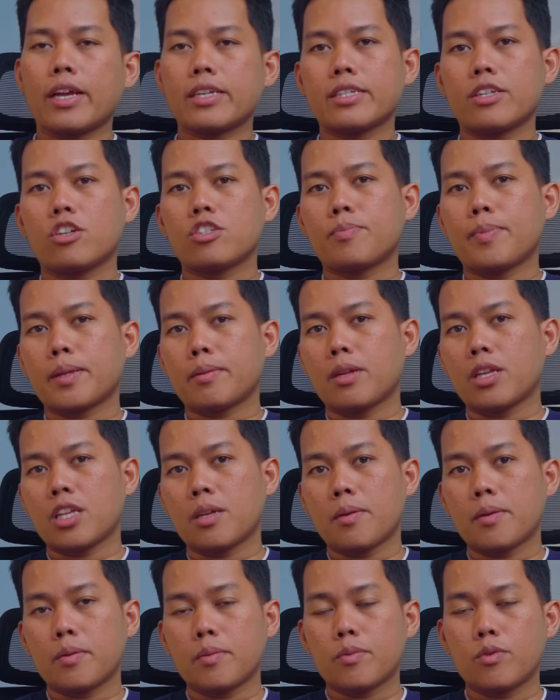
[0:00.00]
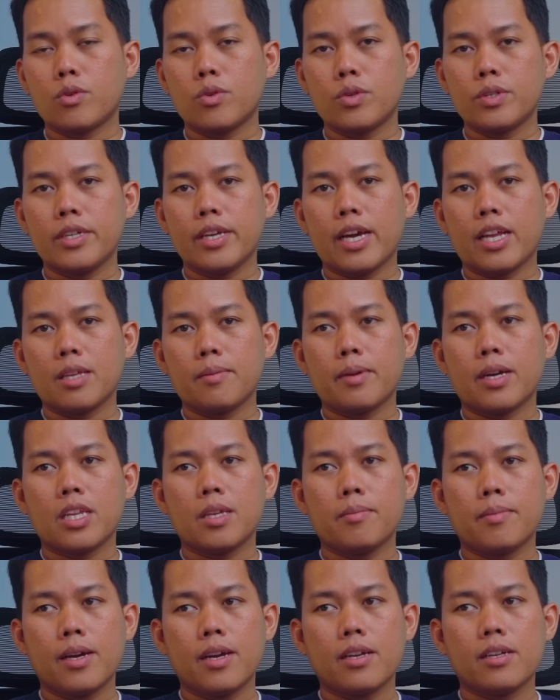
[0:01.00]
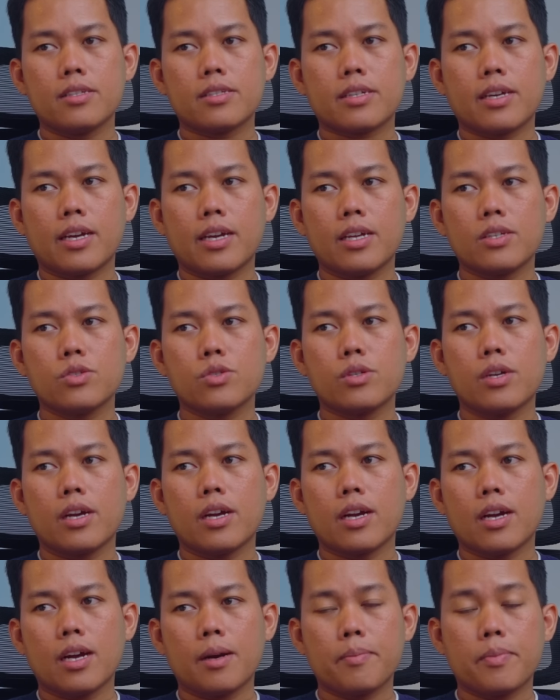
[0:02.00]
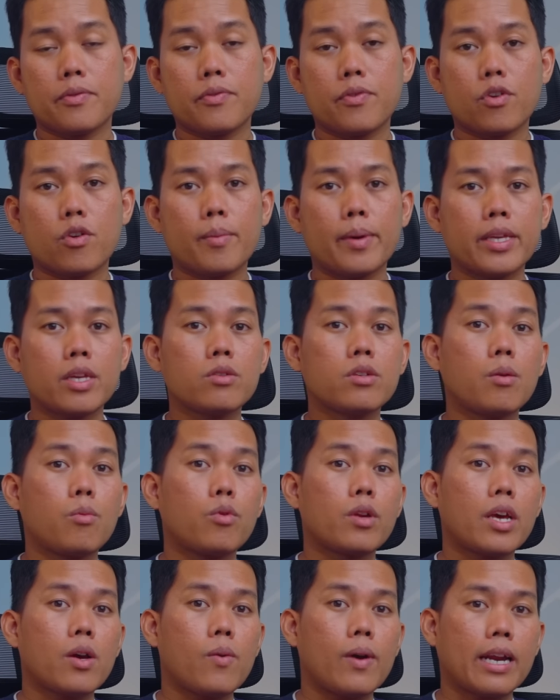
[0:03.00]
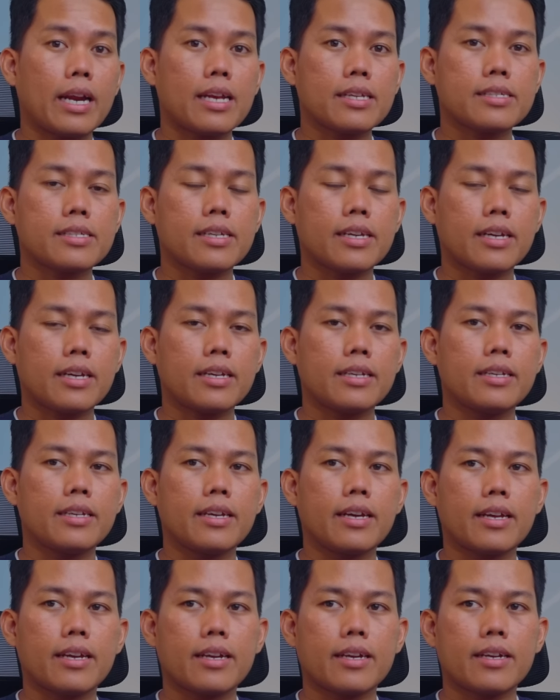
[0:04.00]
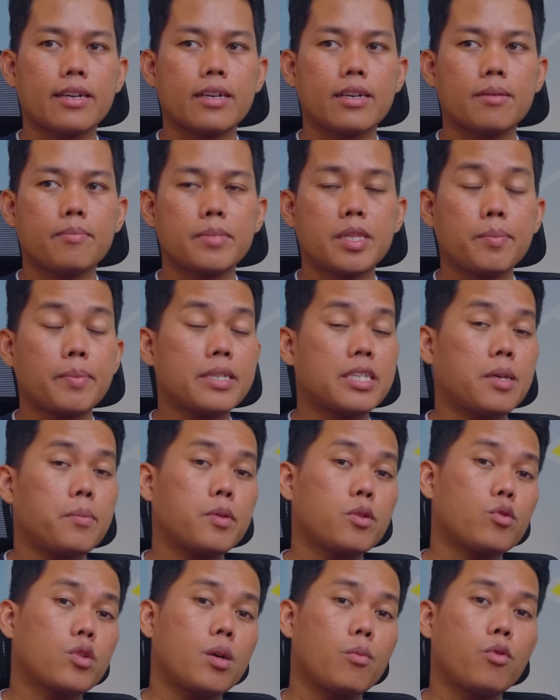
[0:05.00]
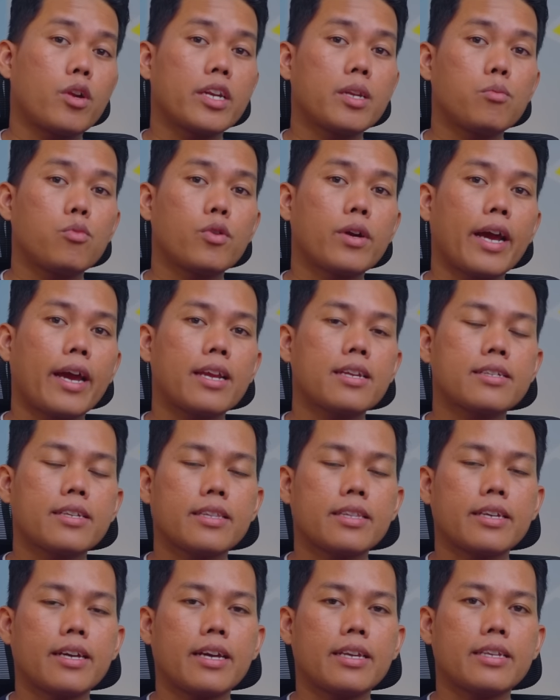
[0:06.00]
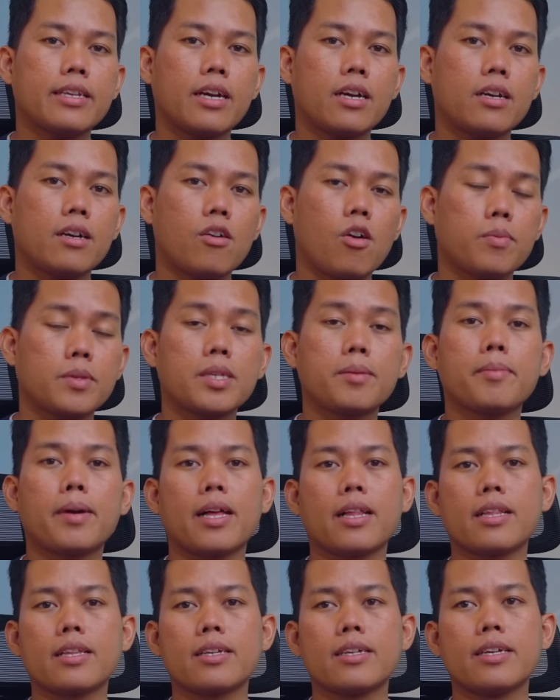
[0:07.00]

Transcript: Exynos 1480 di A55 sekarang juga performanya udah mulai waras ya dan tipis-tipis sudah mulai dibukain settingan yang optimal.